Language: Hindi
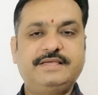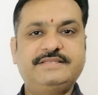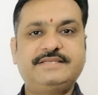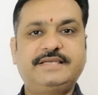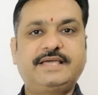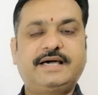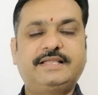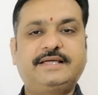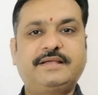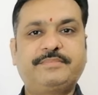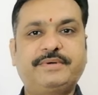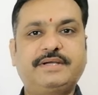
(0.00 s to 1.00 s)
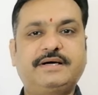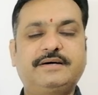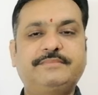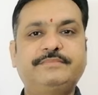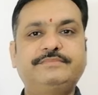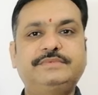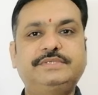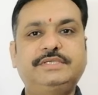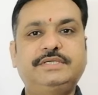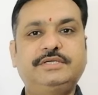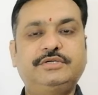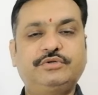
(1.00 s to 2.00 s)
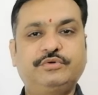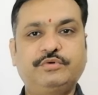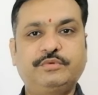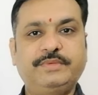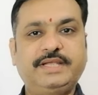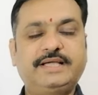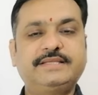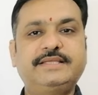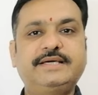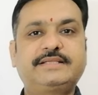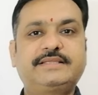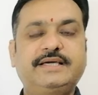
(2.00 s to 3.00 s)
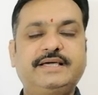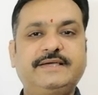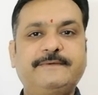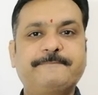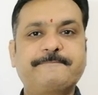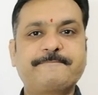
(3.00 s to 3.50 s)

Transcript: इसी के आधार पर हम गुण मिलान देखते हैं